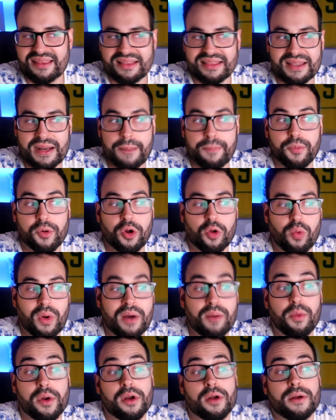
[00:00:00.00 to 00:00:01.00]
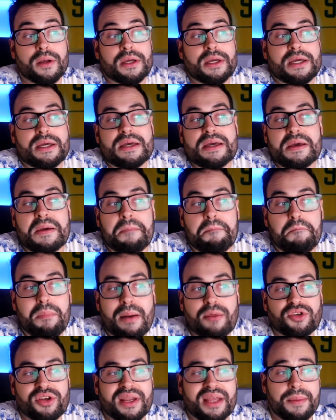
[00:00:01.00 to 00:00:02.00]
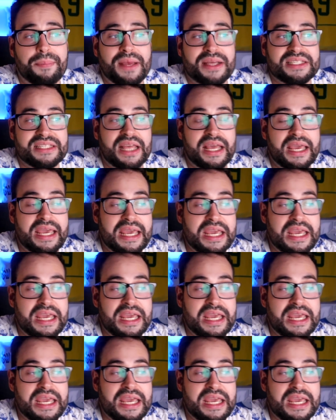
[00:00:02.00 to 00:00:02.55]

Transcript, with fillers: etcétera, por lo cual, bueno, vamos a ver qué pasa.